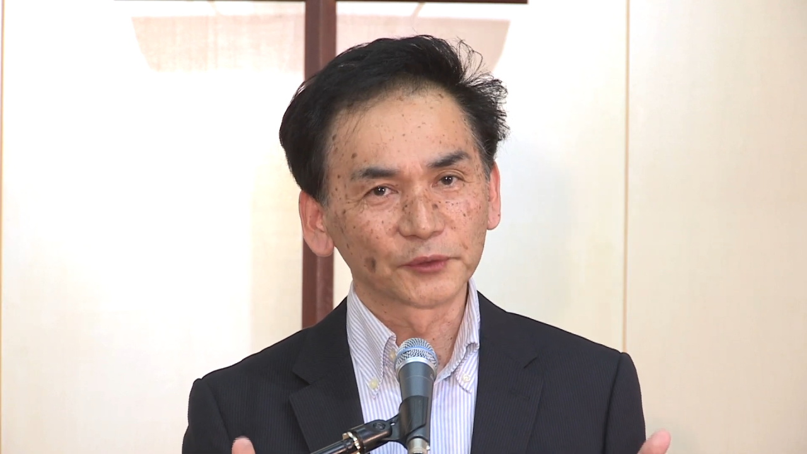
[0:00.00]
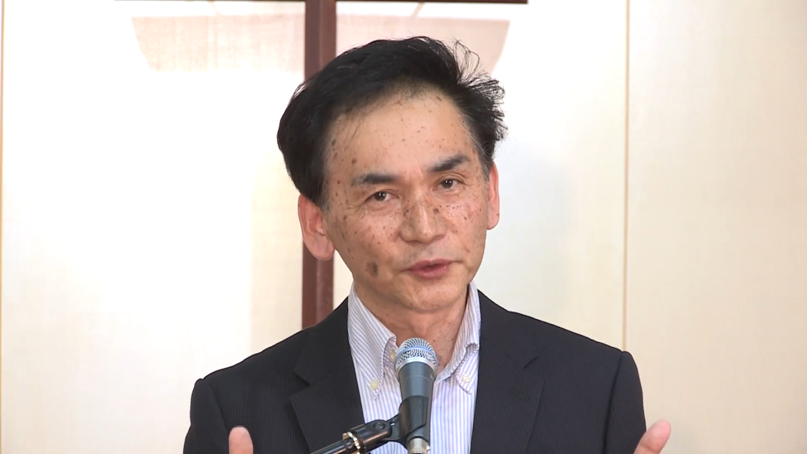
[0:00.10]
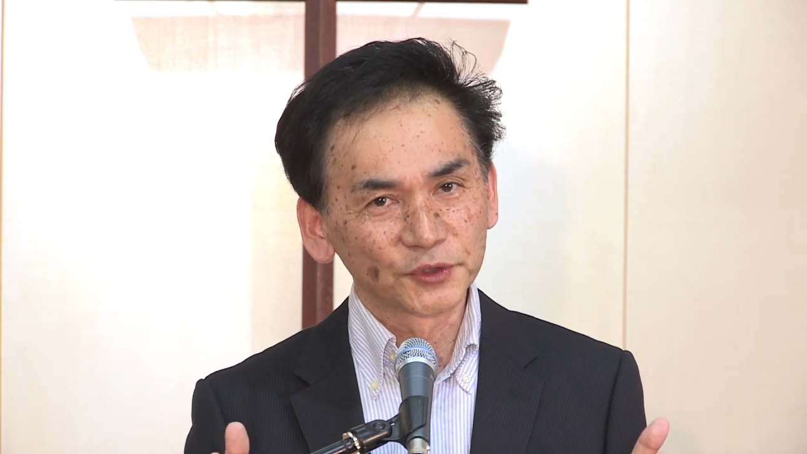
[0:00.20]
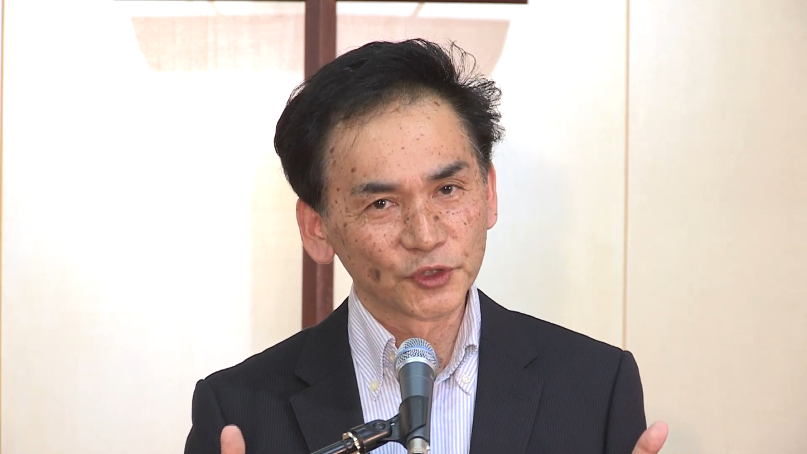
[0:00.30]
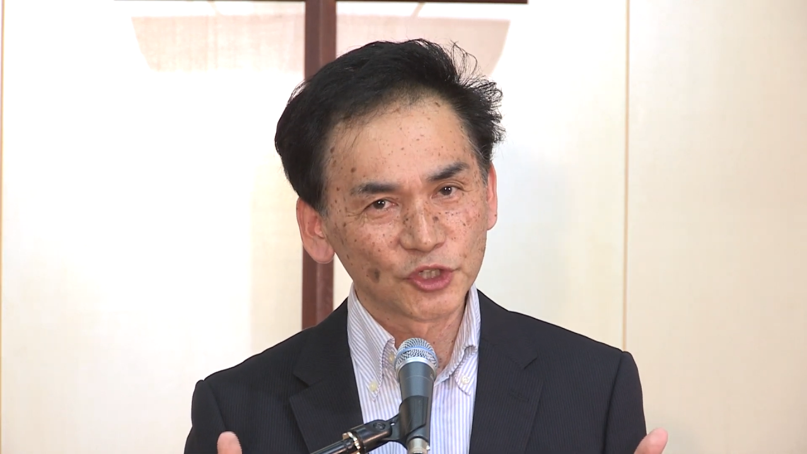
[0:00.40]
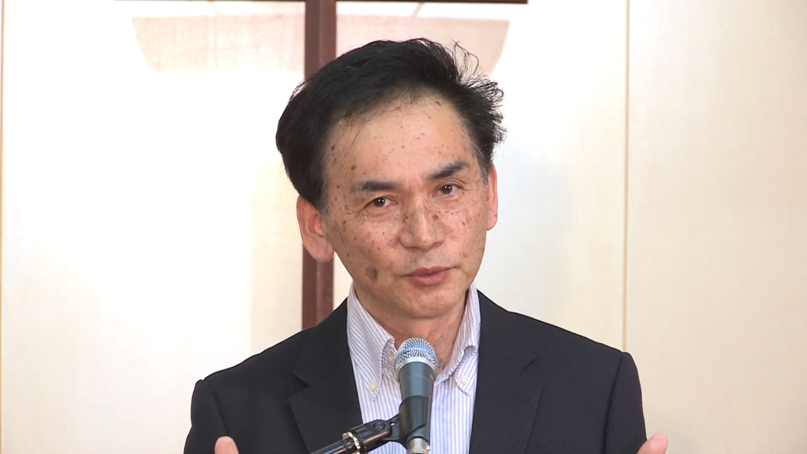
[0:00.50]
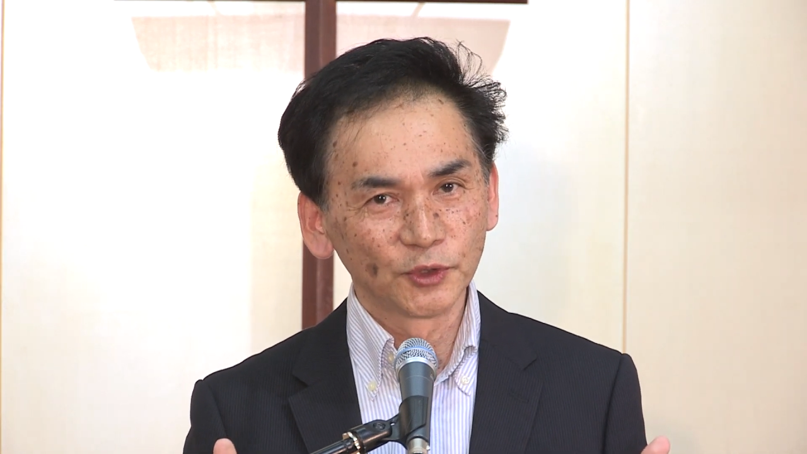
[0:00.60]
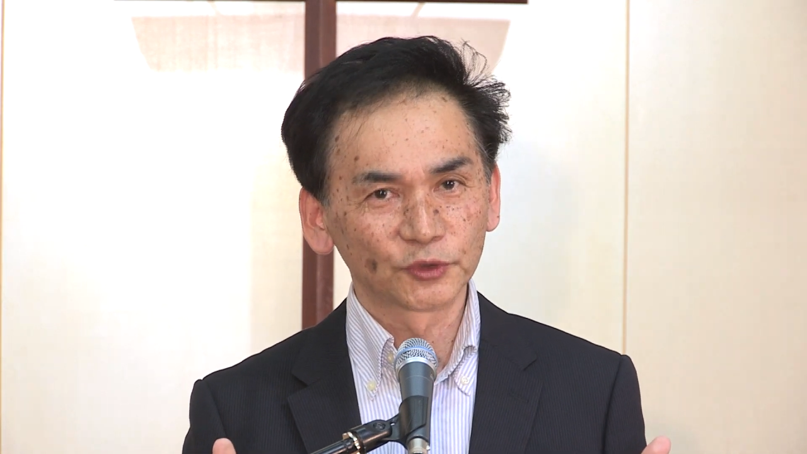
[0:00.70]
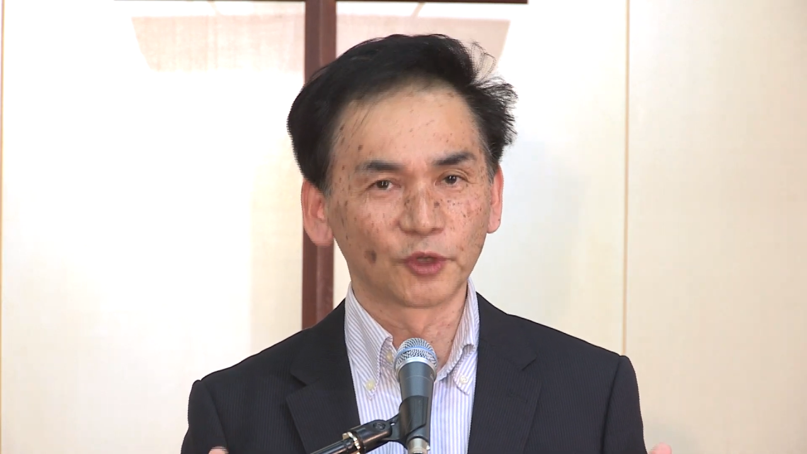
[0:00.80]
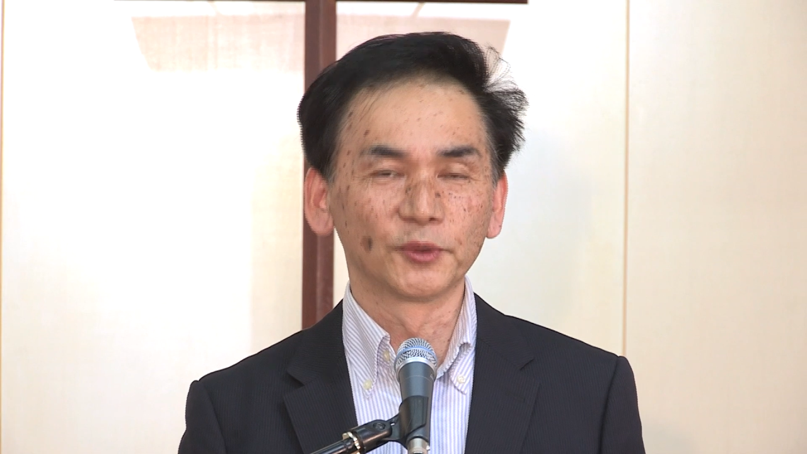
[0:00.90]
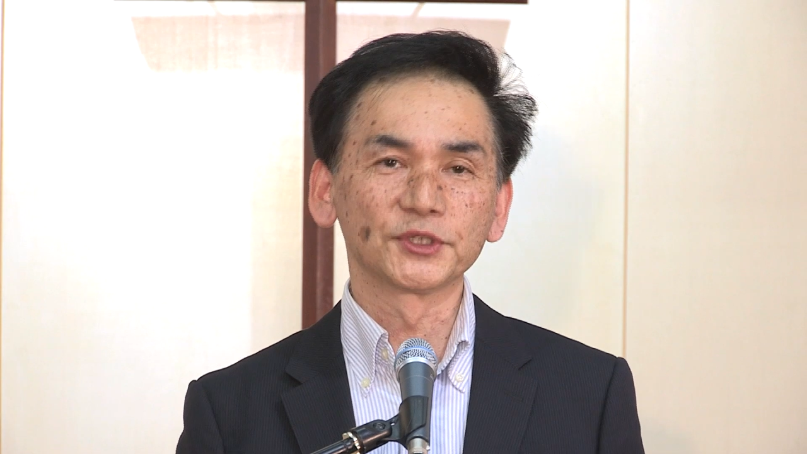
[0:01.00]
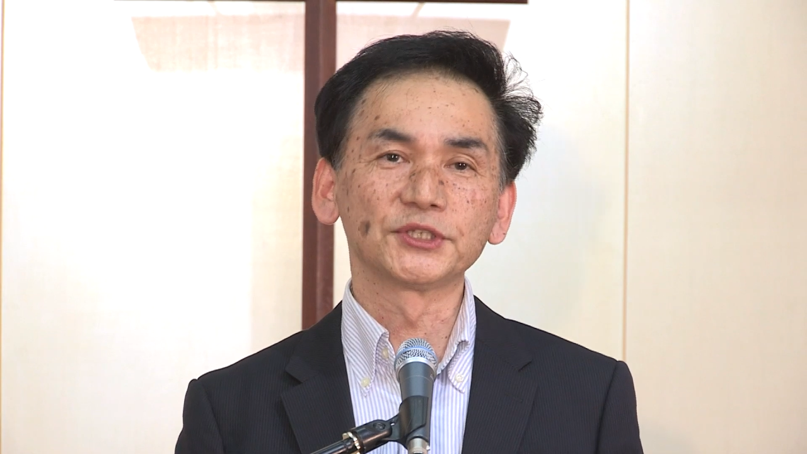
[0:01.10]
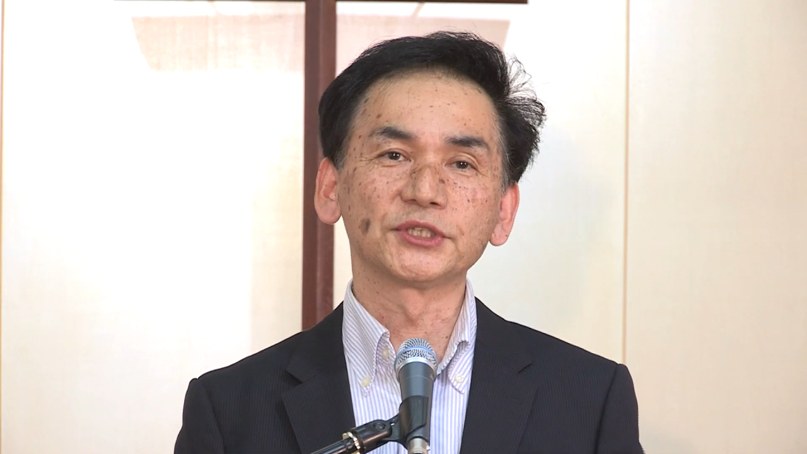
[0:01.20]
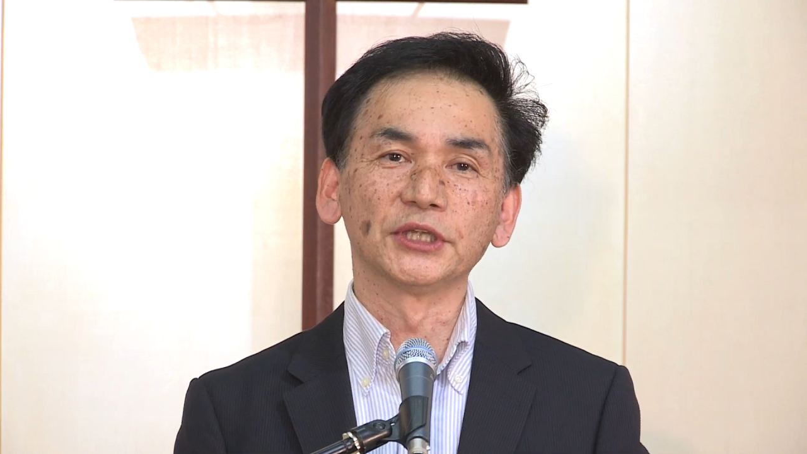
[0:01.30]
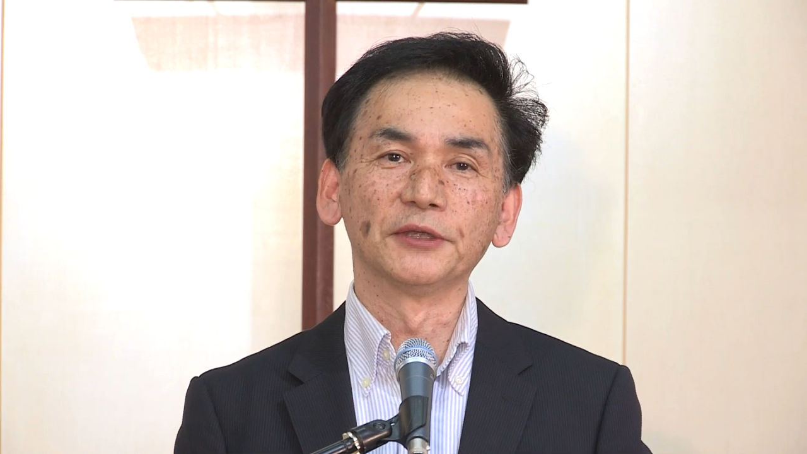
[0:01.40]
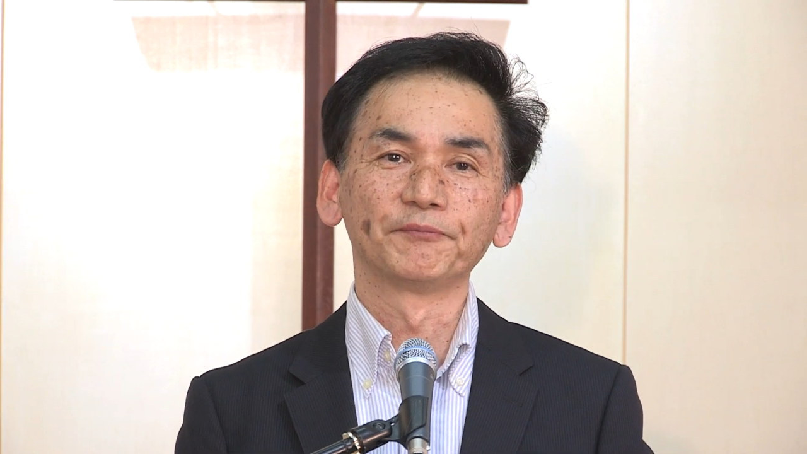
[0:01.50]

と苦しみを共にし